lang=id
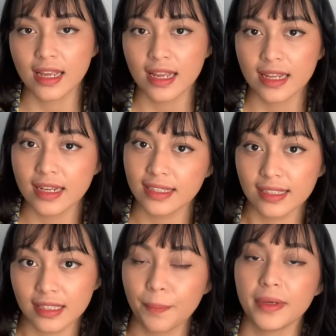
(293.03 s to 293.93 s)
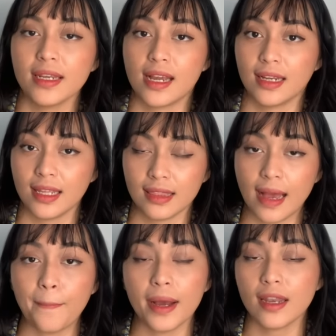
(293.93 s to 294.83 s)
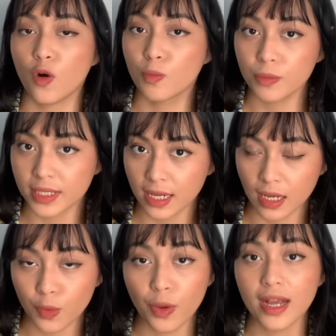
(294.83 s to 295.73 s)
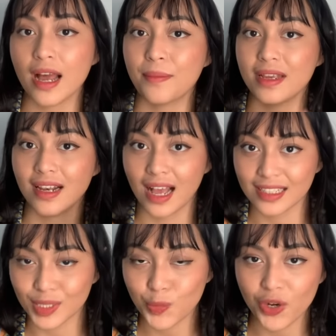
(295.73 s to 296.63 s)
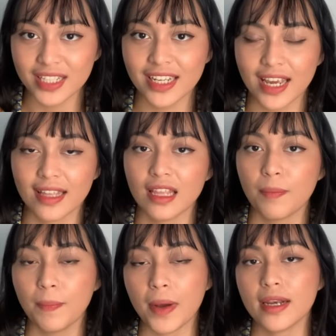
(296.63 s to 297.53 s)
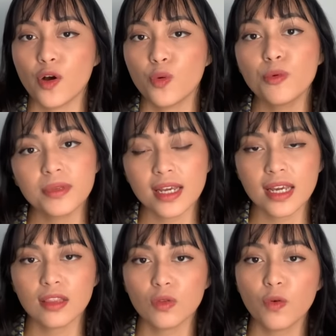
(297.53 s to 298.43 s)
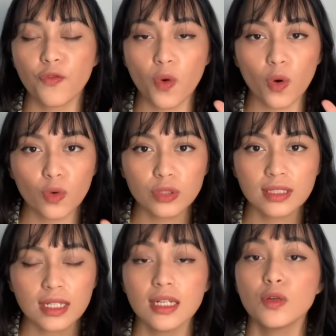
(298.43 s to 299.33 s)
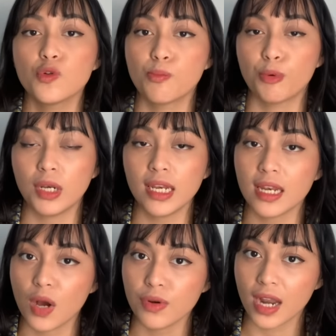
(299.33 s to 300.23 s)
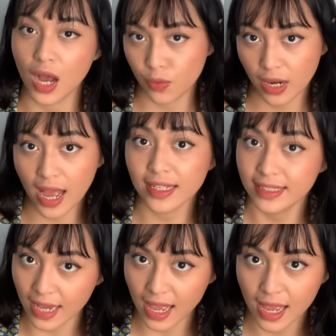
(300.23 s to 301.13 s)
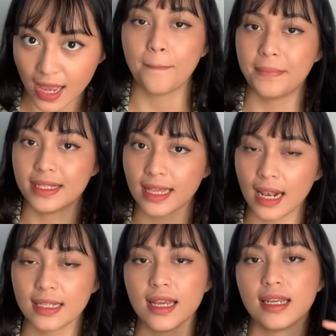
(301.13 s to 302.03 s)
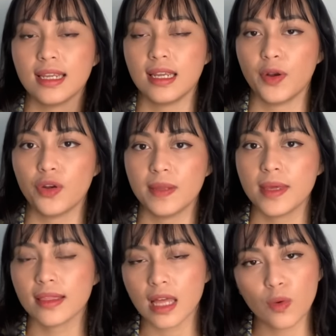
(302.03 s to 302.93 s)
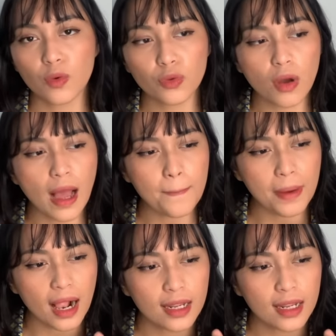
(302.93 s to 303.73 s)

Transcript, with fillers: di sistem pendidikan kita pada umumnya, gue nggak bilang semuanya ya, tapi pada umumnya itu fokus ke ngumpulin daun-daun aja. Misalnya nih, lo diminta untuk ngapalin